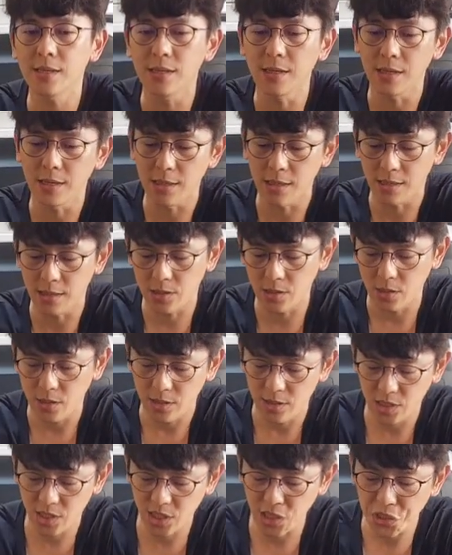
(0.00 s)
个
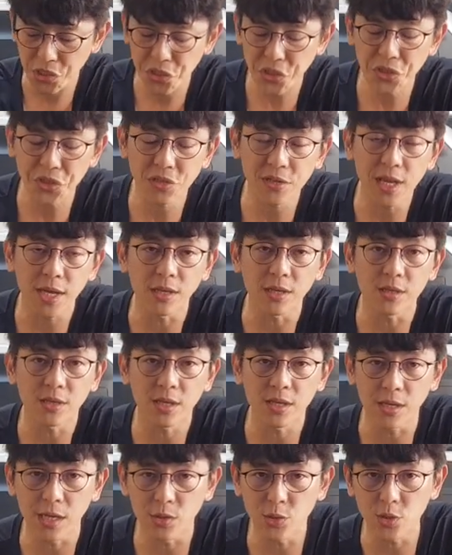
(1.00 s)
新世代的
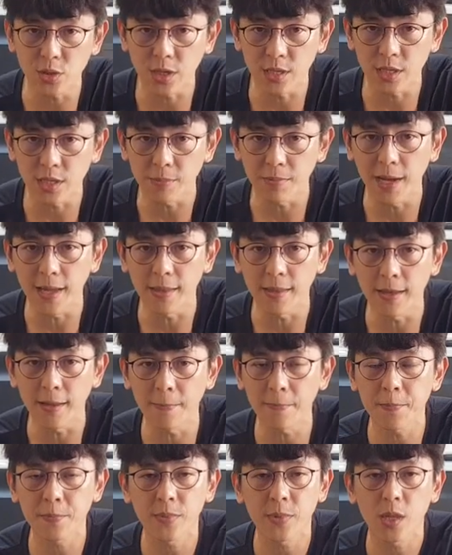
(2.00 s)
T N G 的底盘呢，
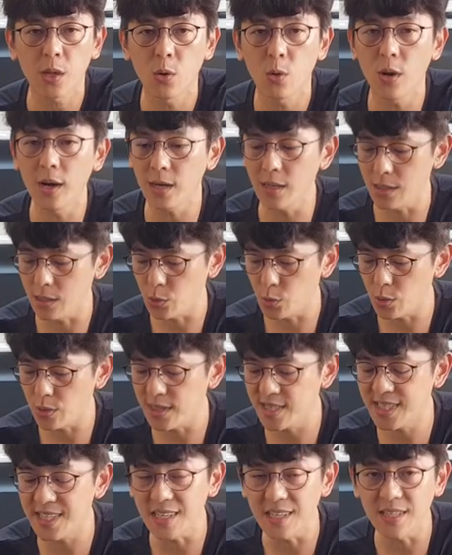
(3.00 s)
花了很多
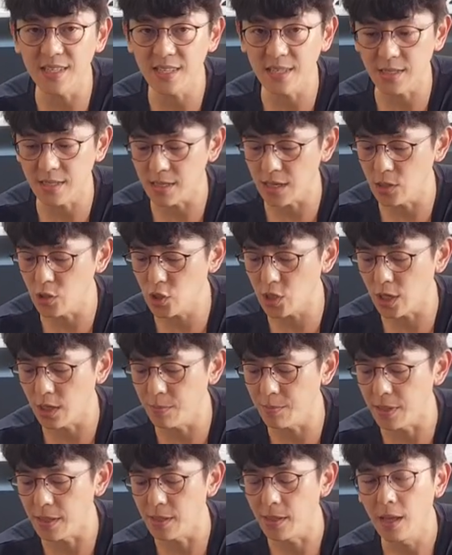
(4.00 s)
的心思跟成
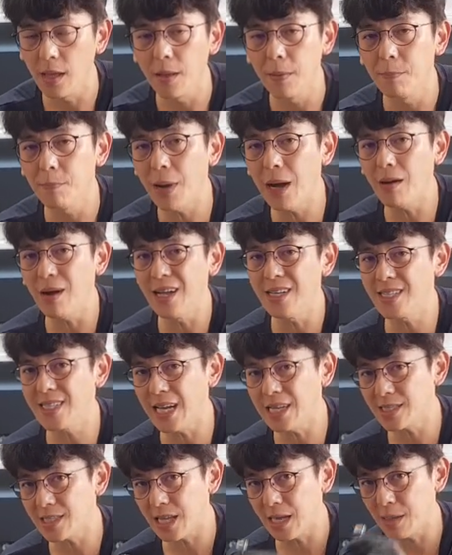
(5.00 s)
本，包含像这